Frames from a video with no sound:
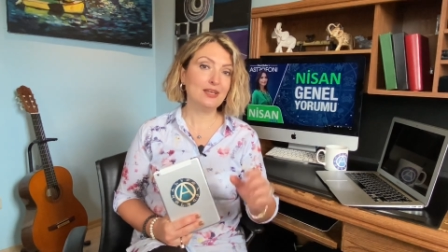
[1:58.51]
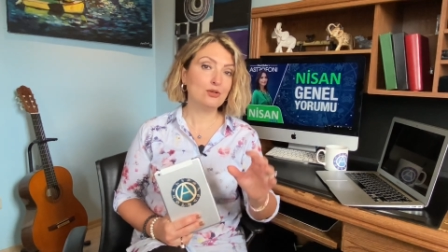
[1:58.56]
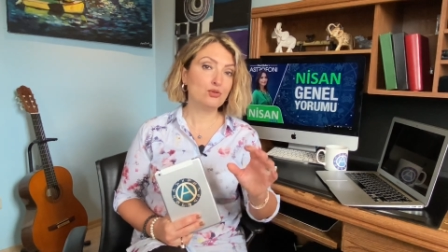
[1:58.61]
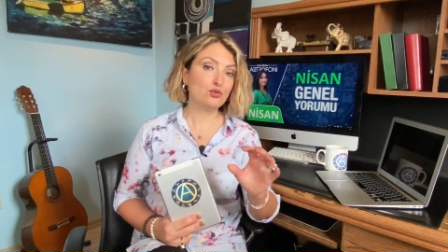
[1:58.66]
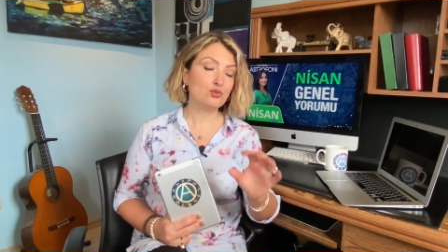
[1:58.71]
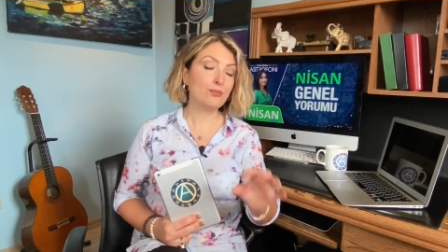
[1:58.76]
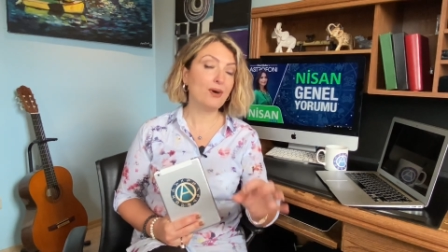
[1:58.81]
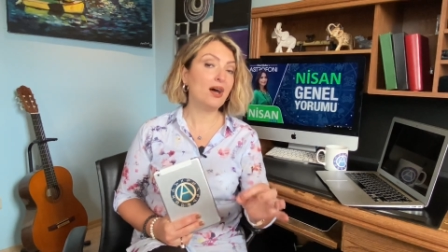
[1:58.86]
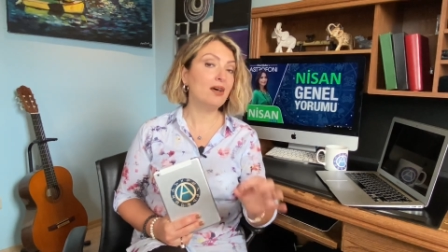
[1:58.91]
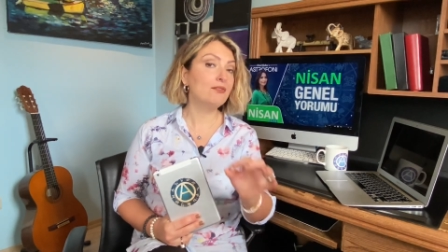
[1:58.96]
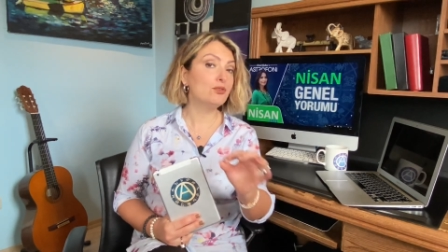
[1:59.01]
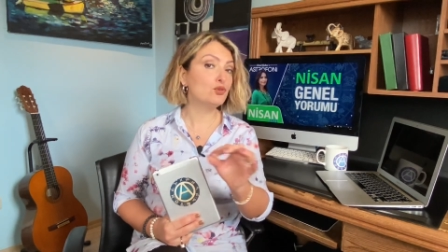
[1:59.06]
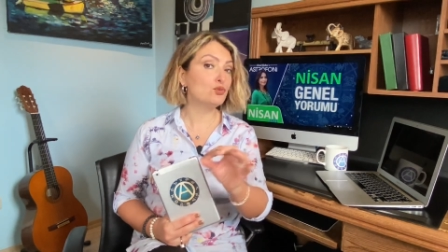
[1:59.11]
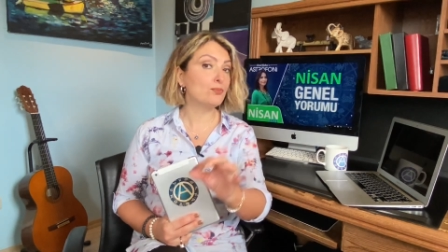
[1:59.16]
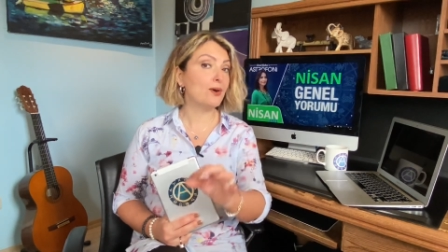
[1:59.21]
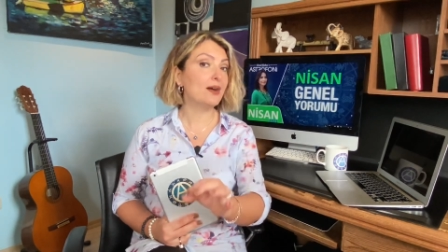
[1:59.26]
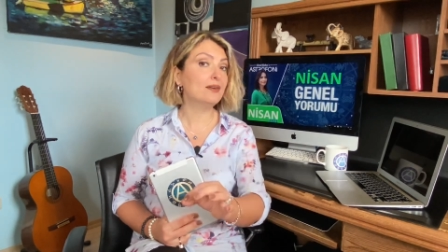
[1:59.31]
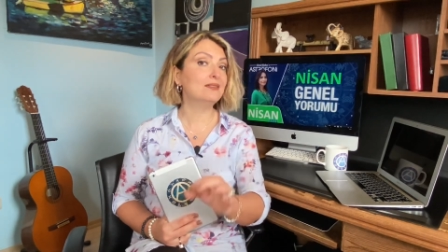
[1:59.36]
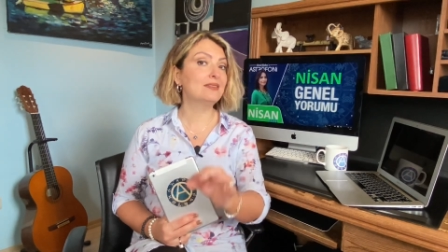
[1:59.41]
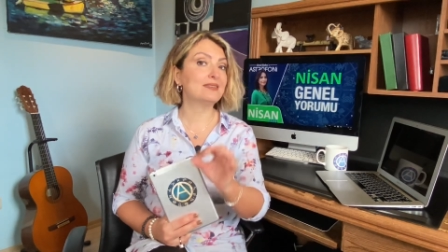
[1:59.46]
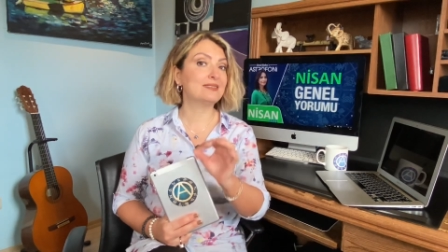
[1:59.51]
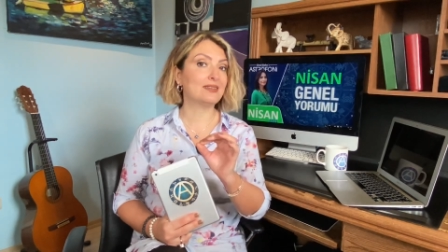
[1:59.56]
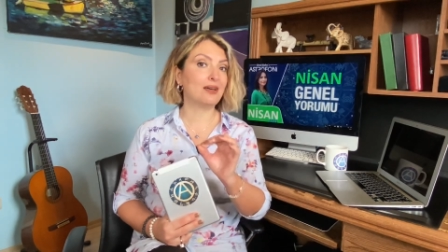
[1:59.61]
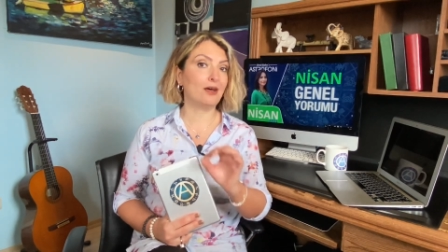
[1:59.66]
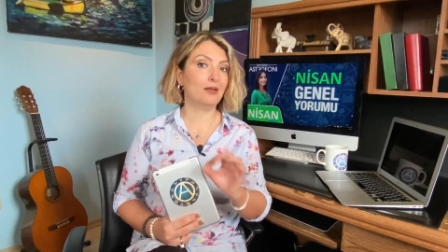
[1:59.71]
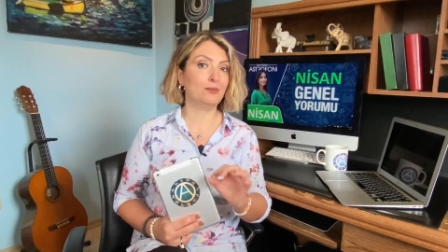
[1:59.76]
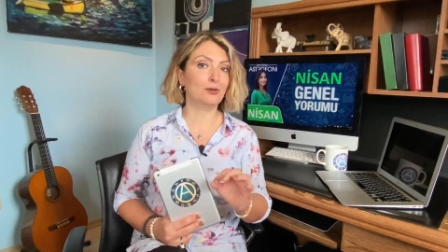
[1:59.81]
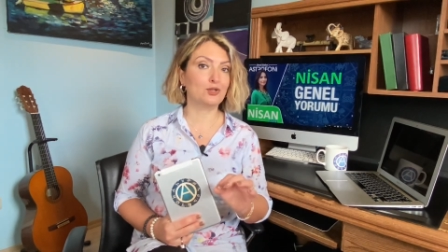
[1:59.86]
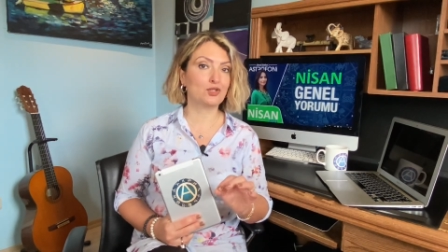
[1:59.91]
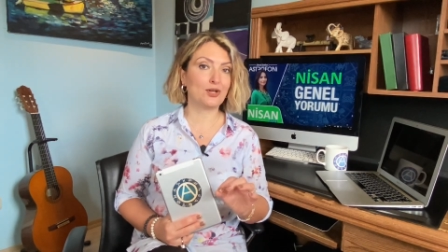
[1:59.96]
Cuma ve cumartesi
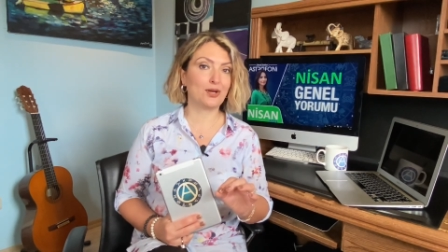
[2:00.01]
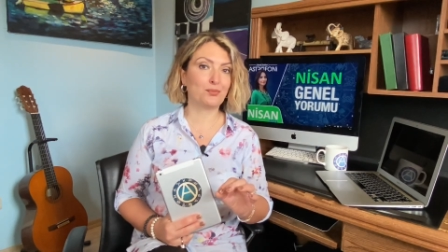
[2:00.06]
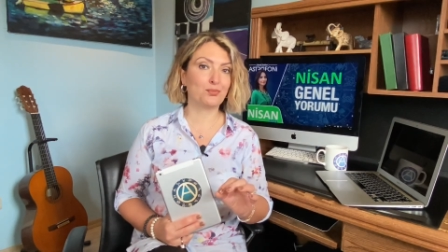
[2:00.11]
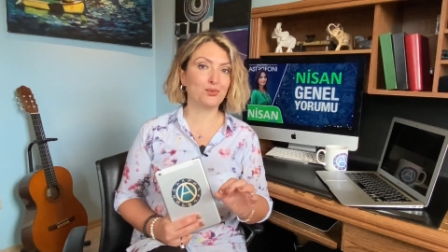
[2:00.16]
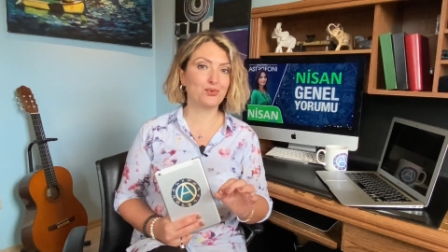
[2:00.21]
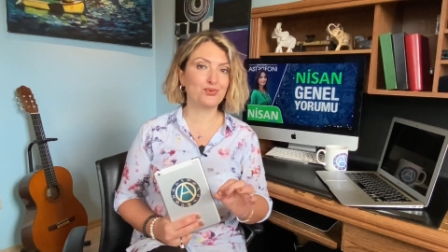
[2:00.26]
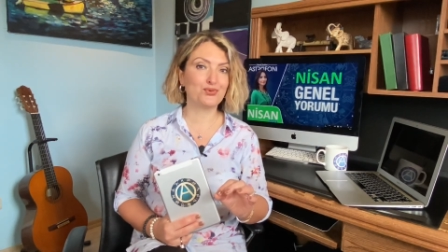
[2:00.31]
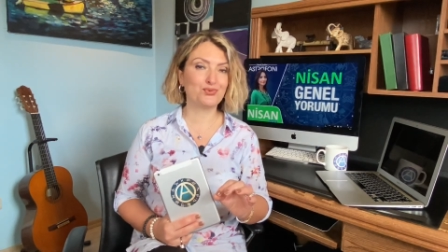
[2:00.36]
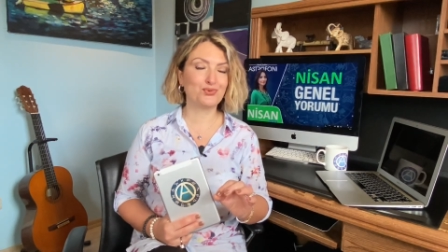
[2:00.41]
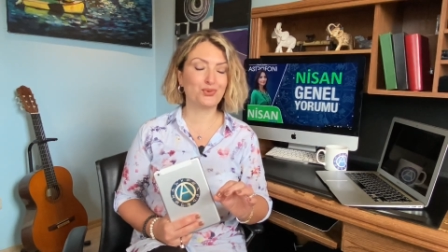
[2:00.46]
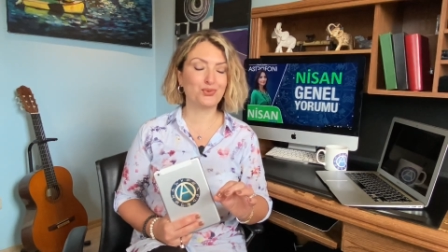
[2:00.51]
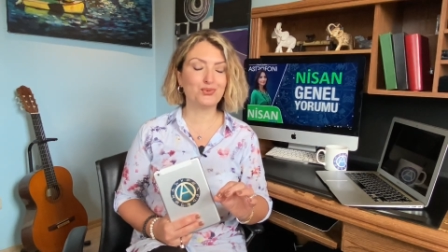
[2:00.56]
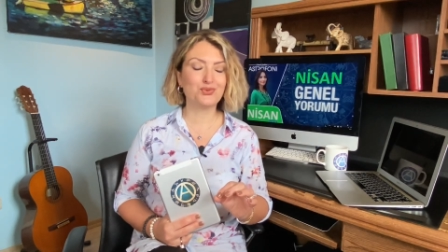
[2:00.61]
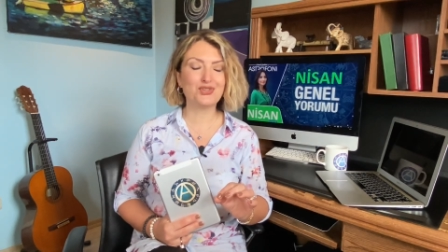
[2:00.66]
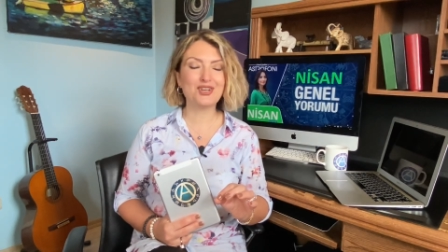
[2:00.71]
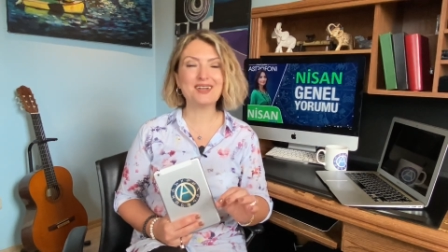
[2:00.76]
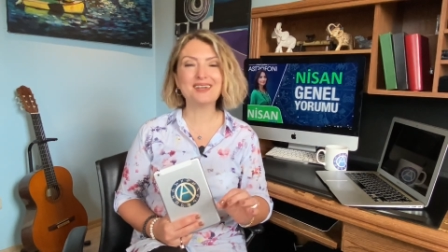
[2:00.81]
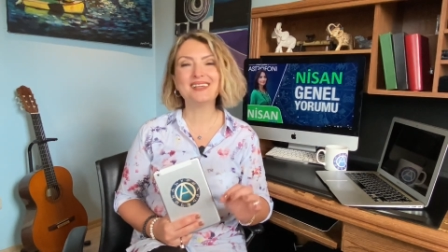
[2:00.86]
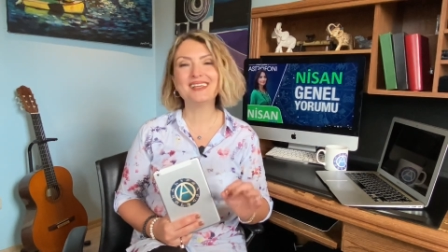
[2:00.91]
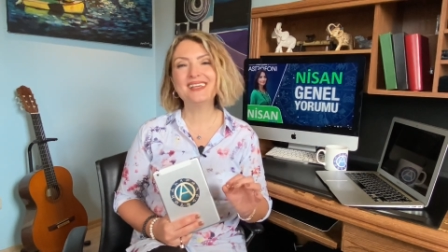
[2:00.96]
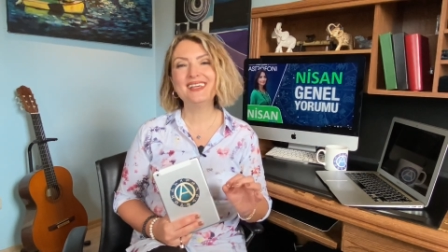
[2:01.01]
ay Başak Burcu'nda olacak.